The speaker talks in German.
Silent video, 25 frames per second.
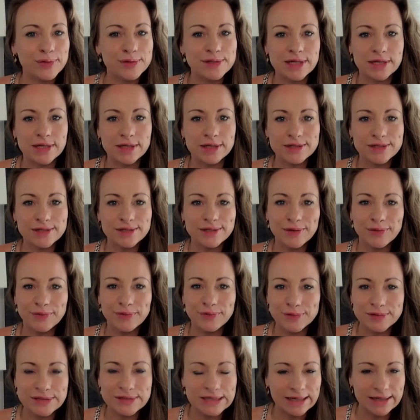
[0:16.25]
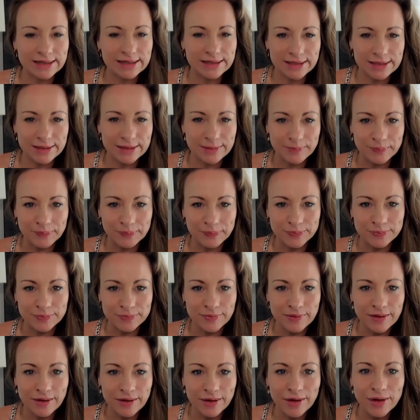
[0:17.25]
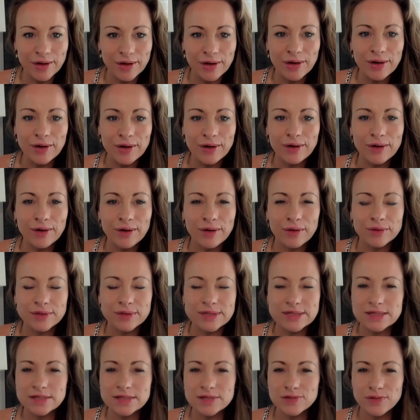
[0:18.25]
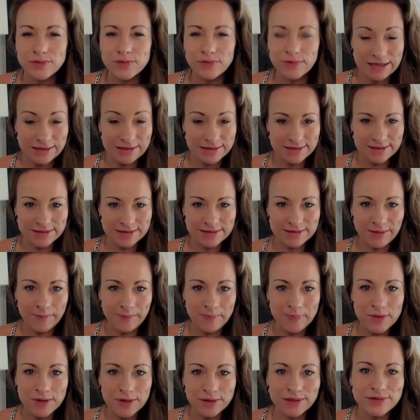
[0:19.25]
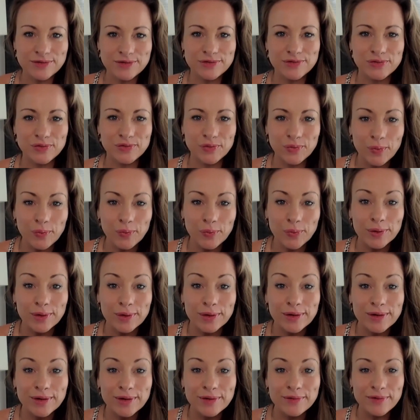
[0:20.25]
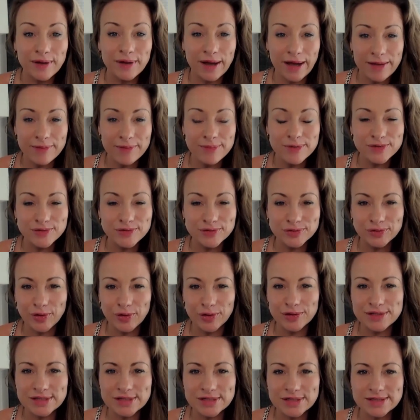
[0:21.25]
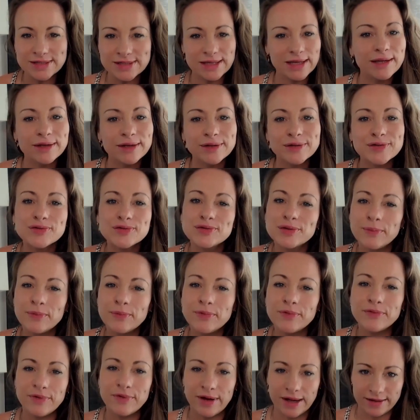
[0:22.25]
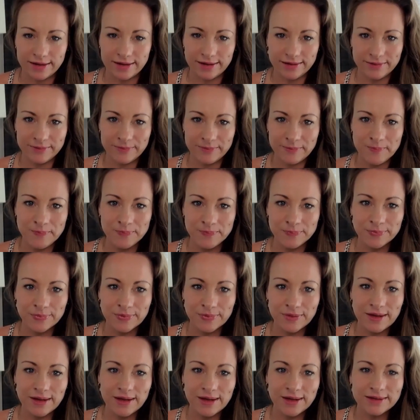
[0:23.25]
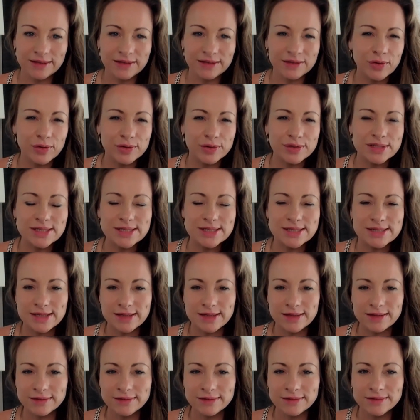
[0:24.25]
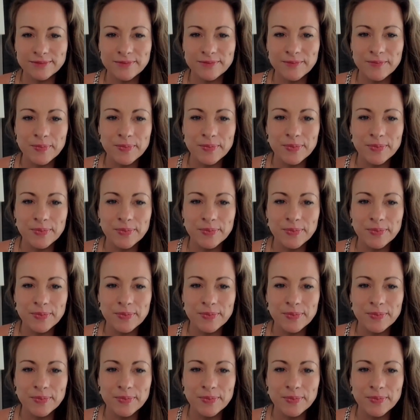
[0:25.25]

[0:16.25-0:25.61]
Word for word: für dich, für dein Leben. Und es ist so wichtig, dass du frei bist, Gottes Segen zu empfangen. Denn Gottes Segen